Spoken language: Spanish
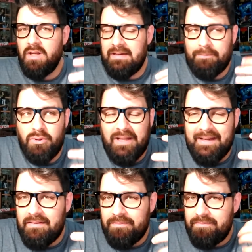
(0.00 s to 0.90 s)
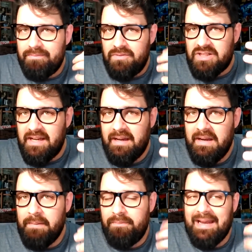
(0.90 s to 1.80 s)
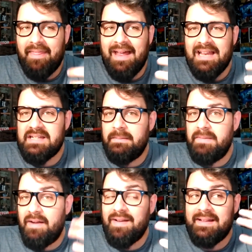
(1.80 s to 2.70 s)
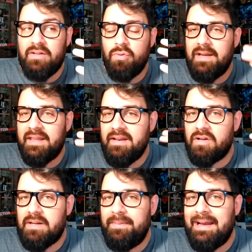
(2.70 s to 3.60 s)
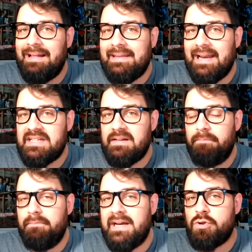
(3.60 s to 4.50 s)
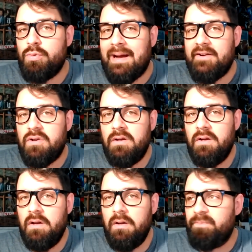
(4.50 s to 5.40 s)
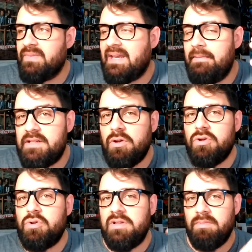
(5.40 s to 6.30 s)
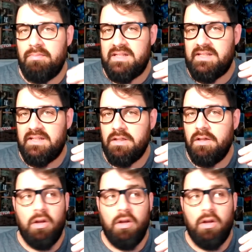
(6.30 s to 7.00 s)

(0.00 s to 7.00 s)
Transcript: La puta, no sé, vi a Dallas, mira, fíjate tú, voy a decir una cosa, vi al Dallas más humano que he visto en los últimos meses.